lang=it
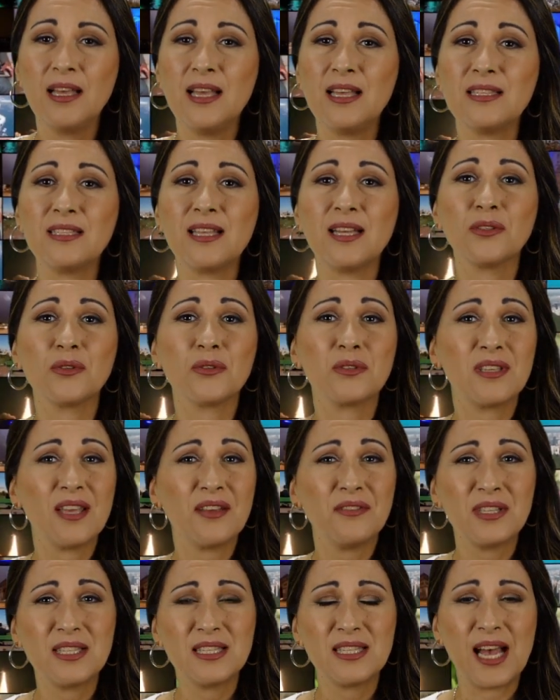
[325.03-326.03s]
È stato
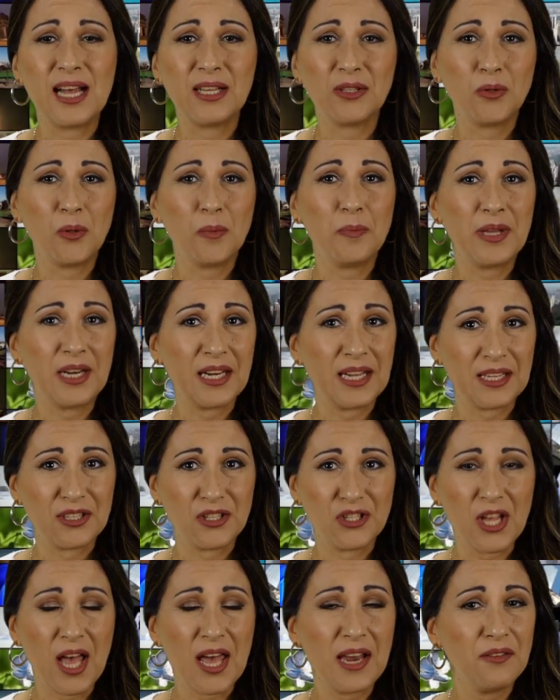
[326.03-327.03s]
schiavizzato per
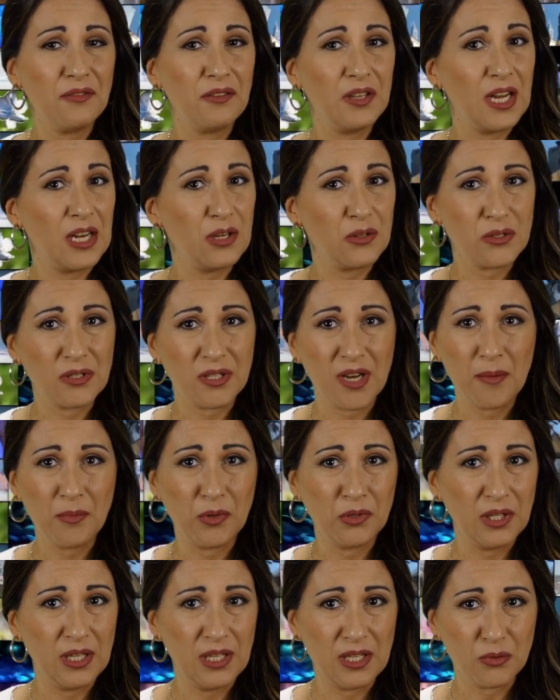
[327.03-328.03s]
cacciare fino allo
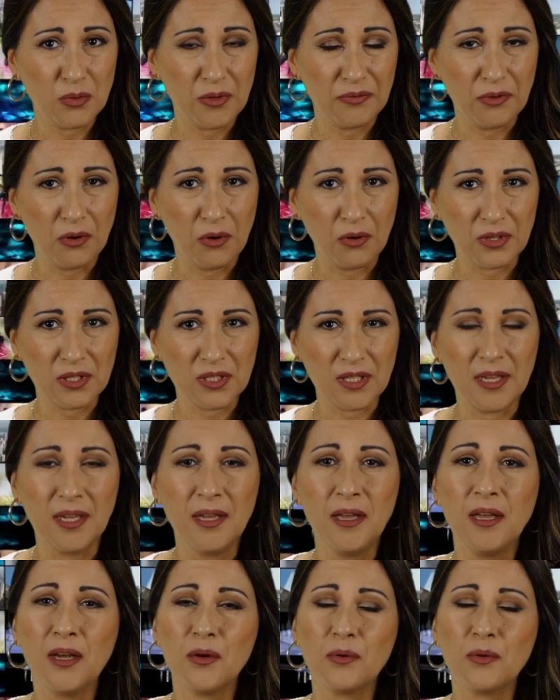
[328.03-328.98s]
stremo delle sue forze.